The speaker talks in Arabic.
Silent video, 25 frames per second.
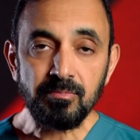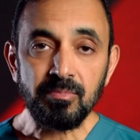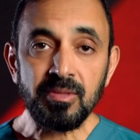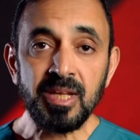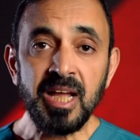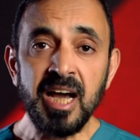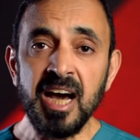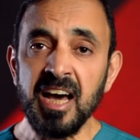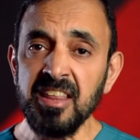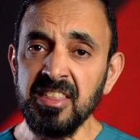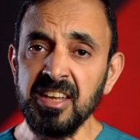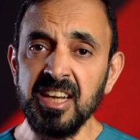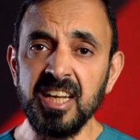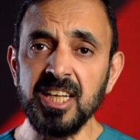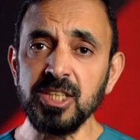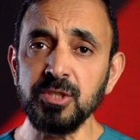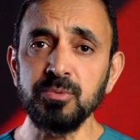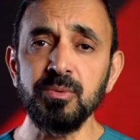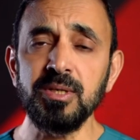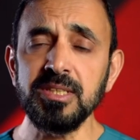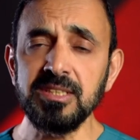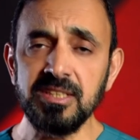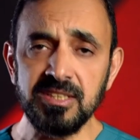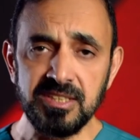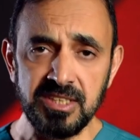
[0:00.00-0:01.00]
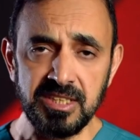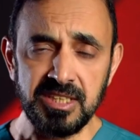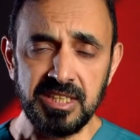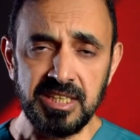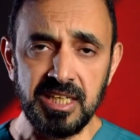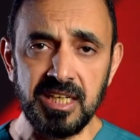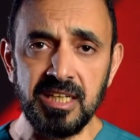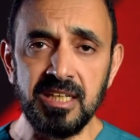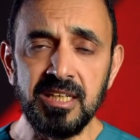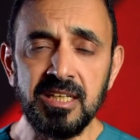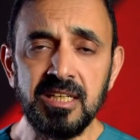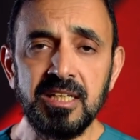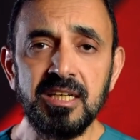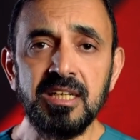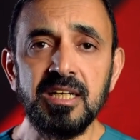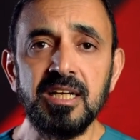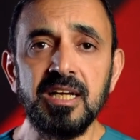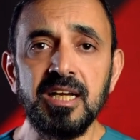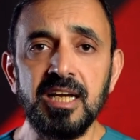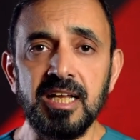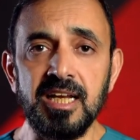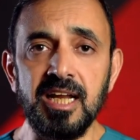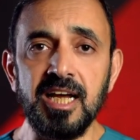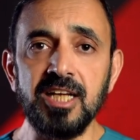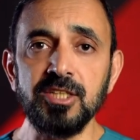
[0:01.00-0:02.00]
هذه الحصوات الصغيرة
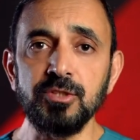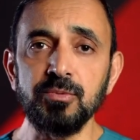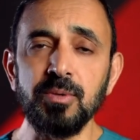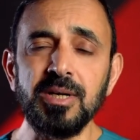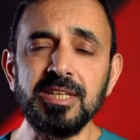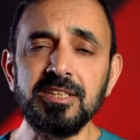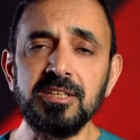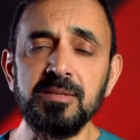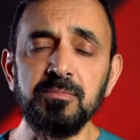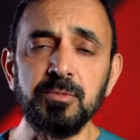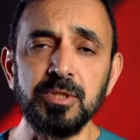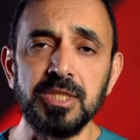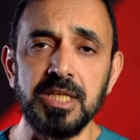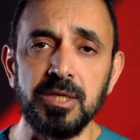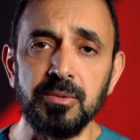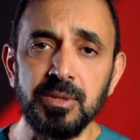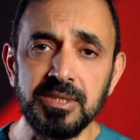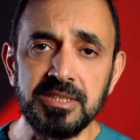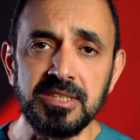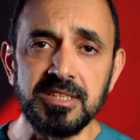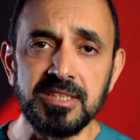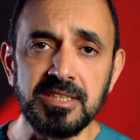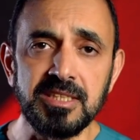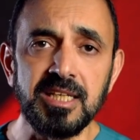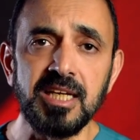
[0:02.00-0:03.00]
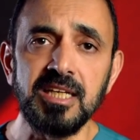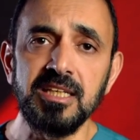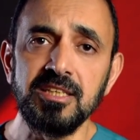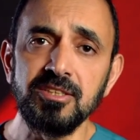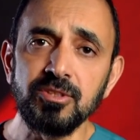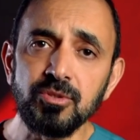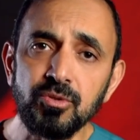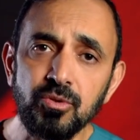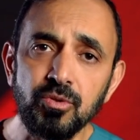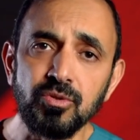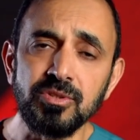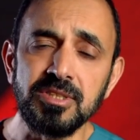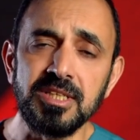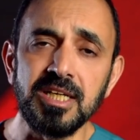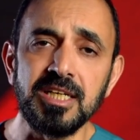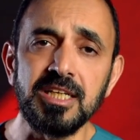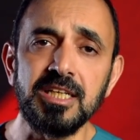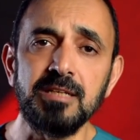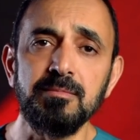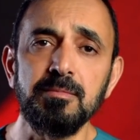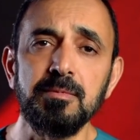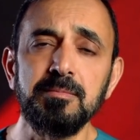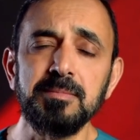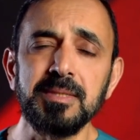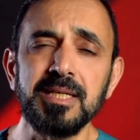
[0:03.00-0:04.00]
الحصوات المتوسطة اللي تكون
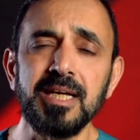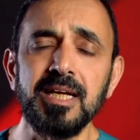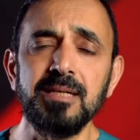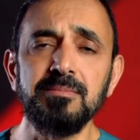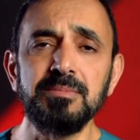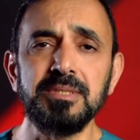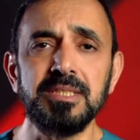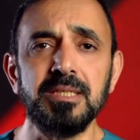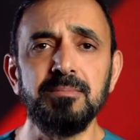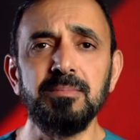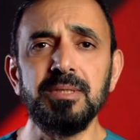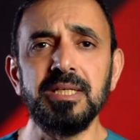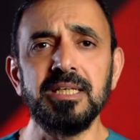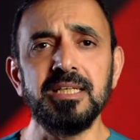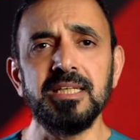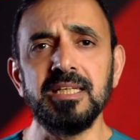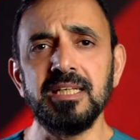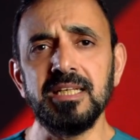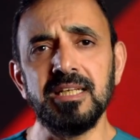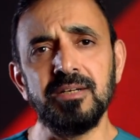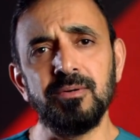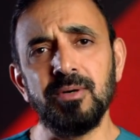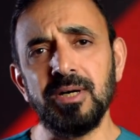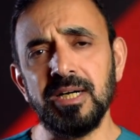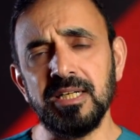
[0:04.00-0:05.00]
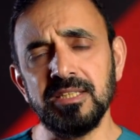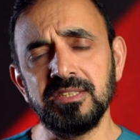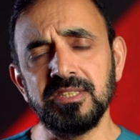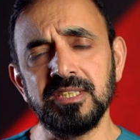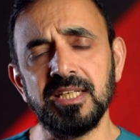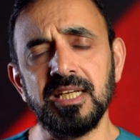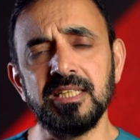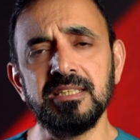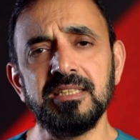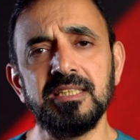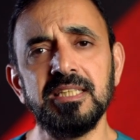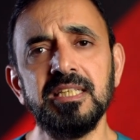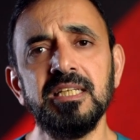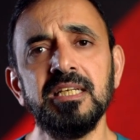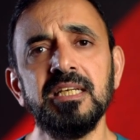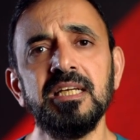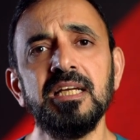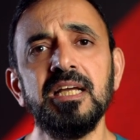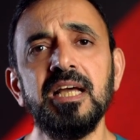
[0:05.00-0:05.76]
تقريبا من 5 ملي إلى 1 سنتي